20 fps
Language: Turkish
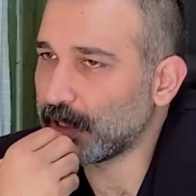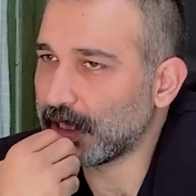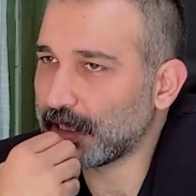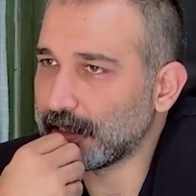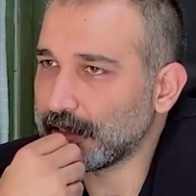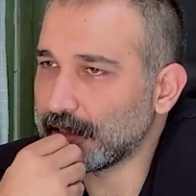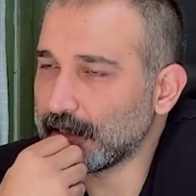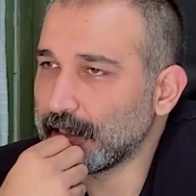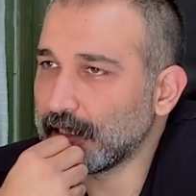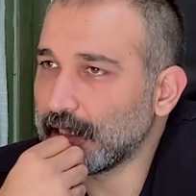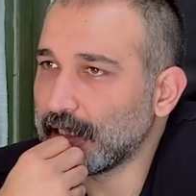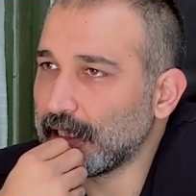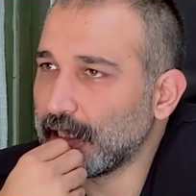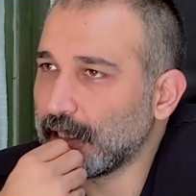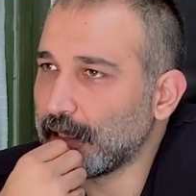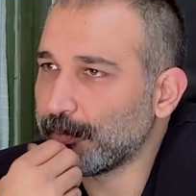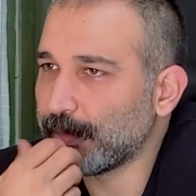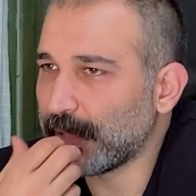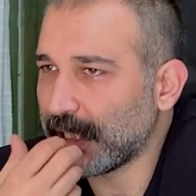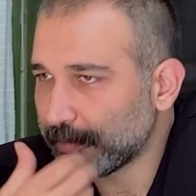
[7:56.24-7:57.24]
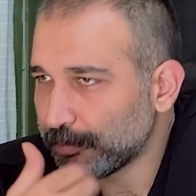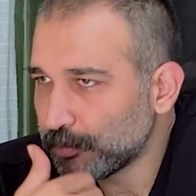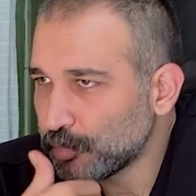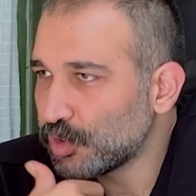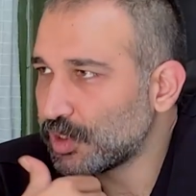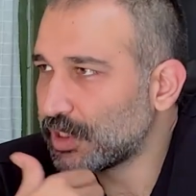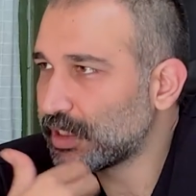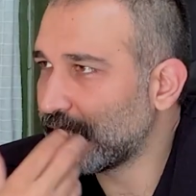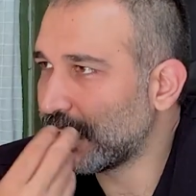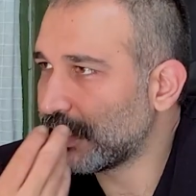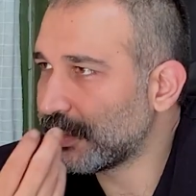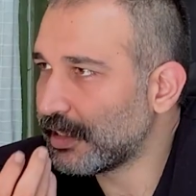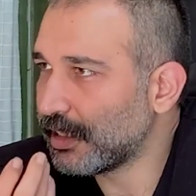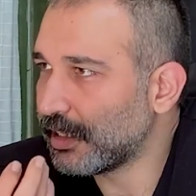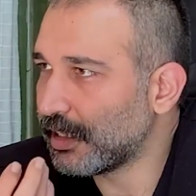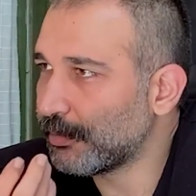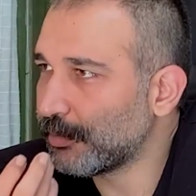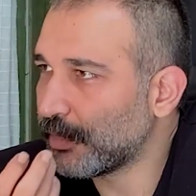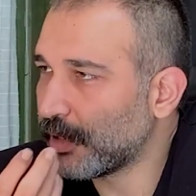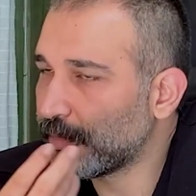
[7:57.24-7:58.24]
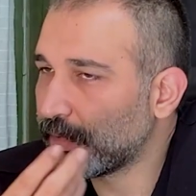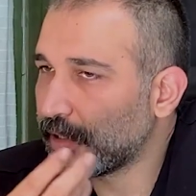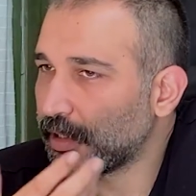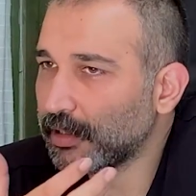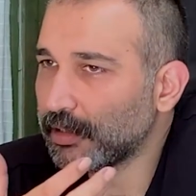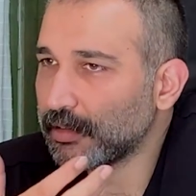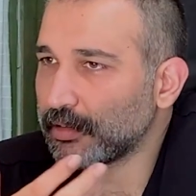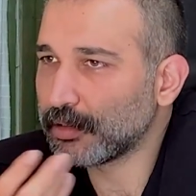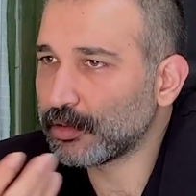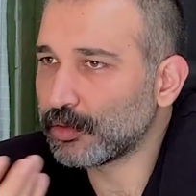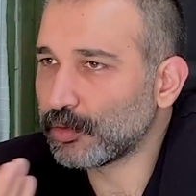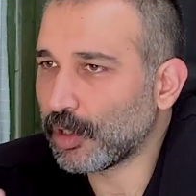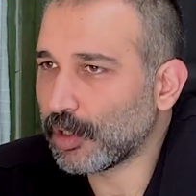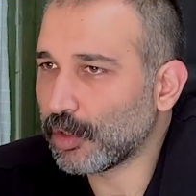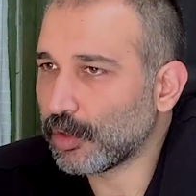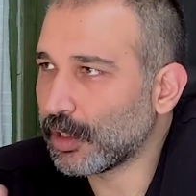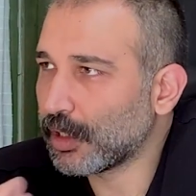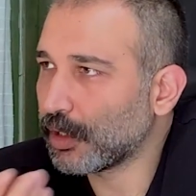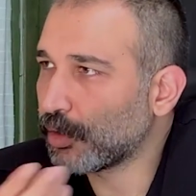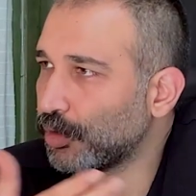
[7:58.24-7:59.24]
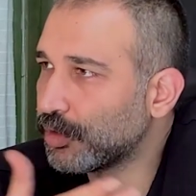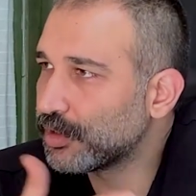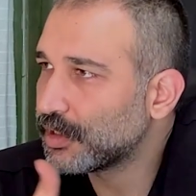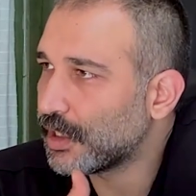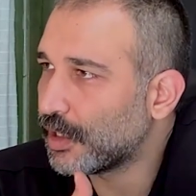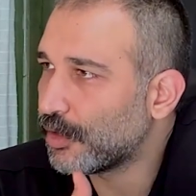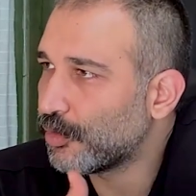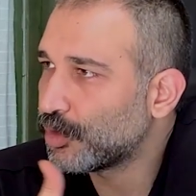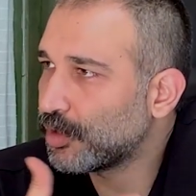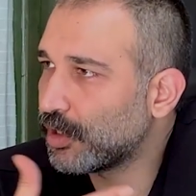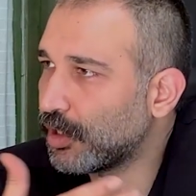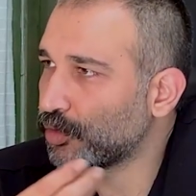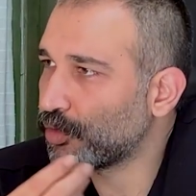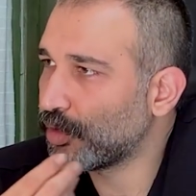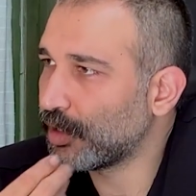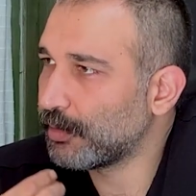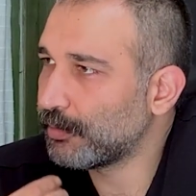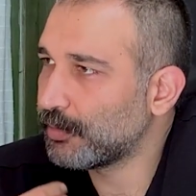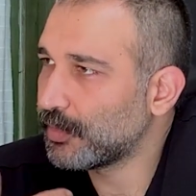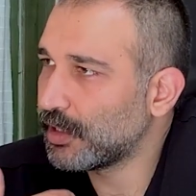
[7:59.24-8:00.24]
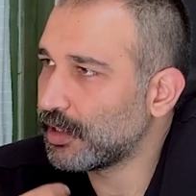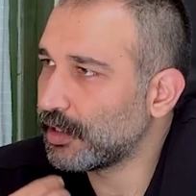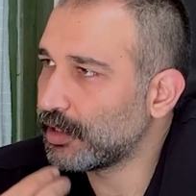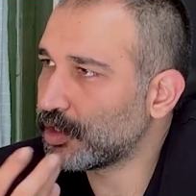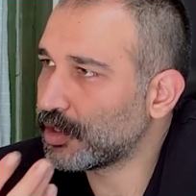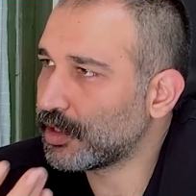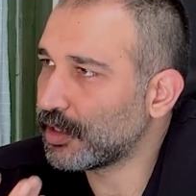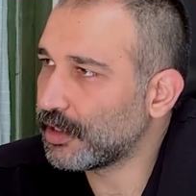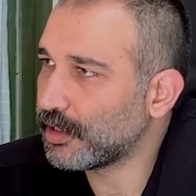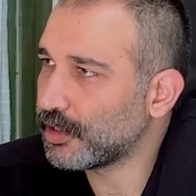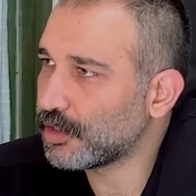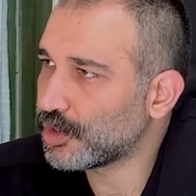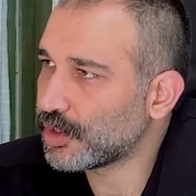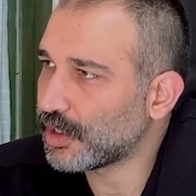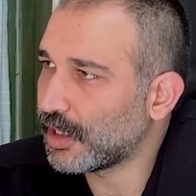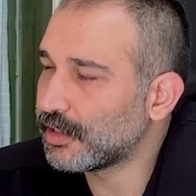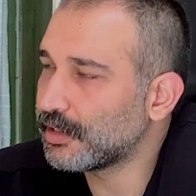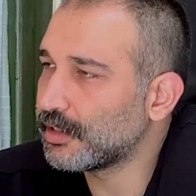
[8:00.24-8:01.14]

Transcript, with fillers: Hani ben müzisyen değilim ama doğal olarak konservatuar döneminde işte şan